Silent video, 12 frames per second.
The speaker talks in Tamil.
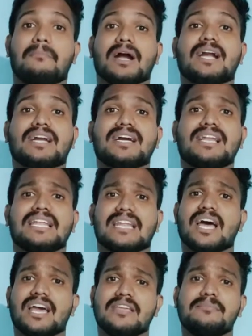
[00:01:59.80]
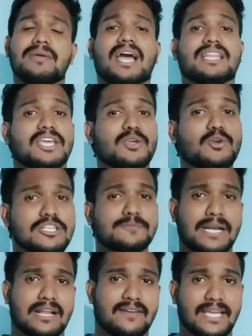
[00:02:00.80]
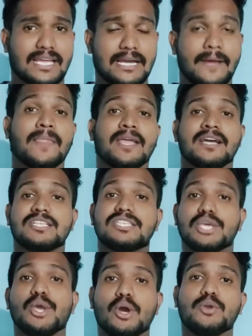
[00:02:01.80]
மக்கள் எல்லாரையுமே அதை யூஸ் பண்ண வைக்க ஜியோ